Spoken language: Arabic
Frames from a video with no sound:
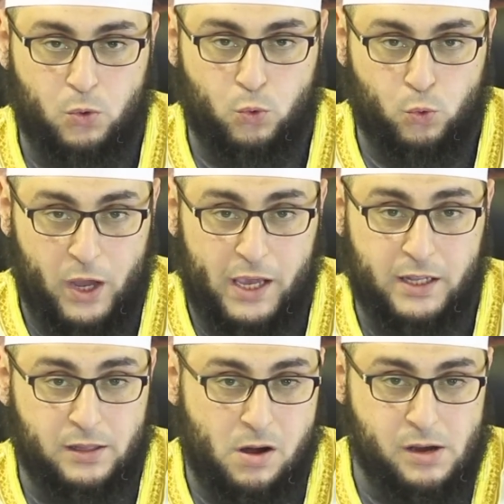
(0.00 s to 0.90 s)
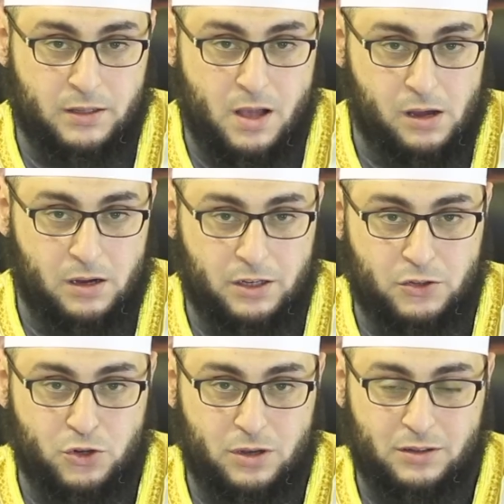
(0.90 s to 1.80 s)
وإلى لقاء آخر
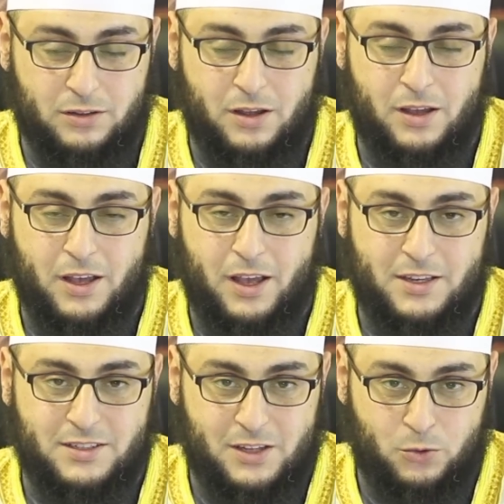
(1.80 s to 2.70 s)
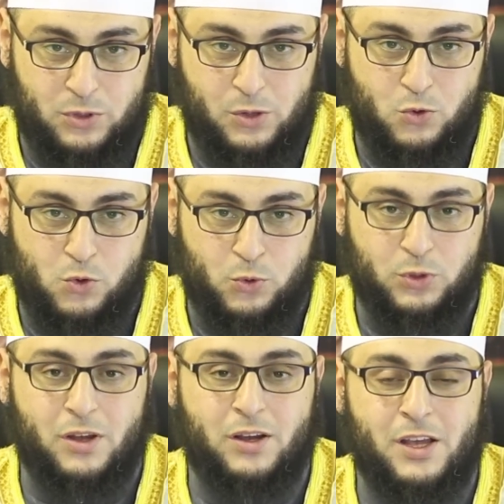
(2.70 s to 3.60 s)
إن شاء الله أستودعكم
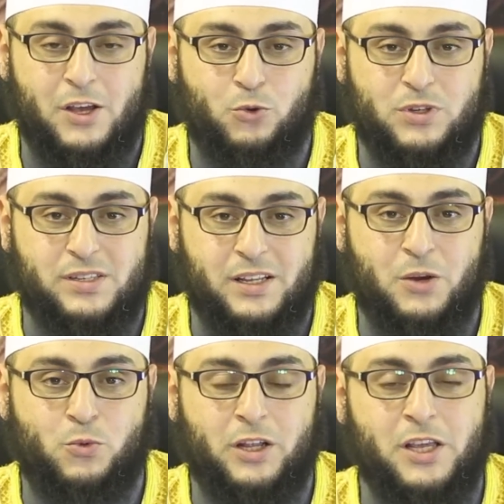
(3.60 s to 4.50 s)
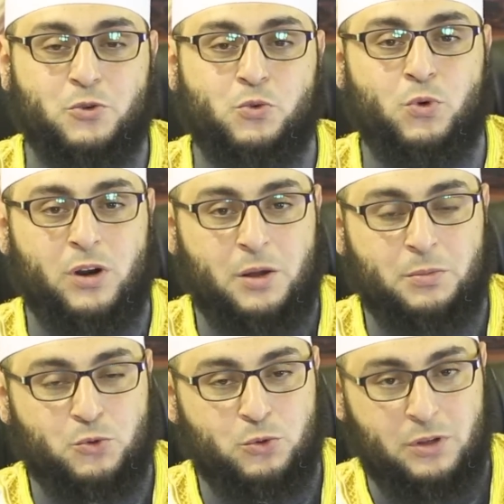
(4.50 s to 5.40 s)
الله والسلام عليكم
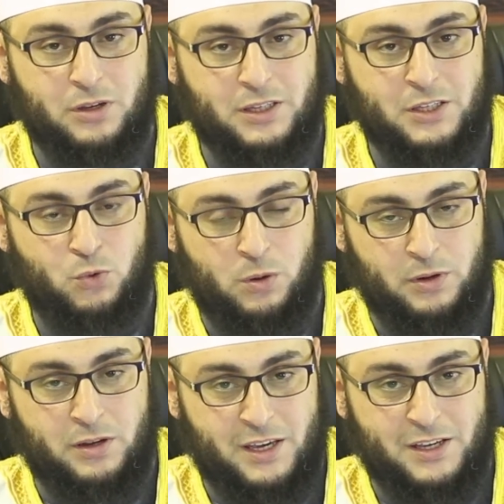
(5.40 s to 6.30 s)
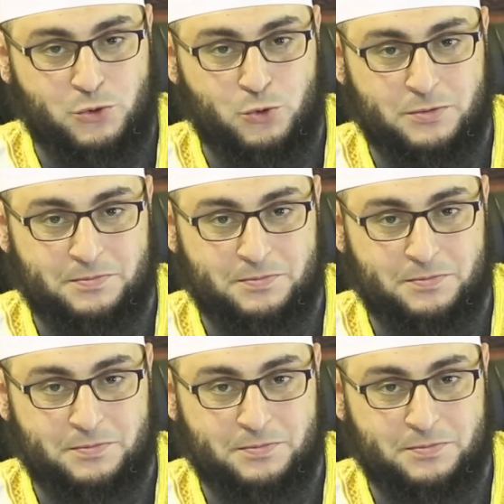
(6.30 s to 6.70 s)
ورحمة الله وبركاته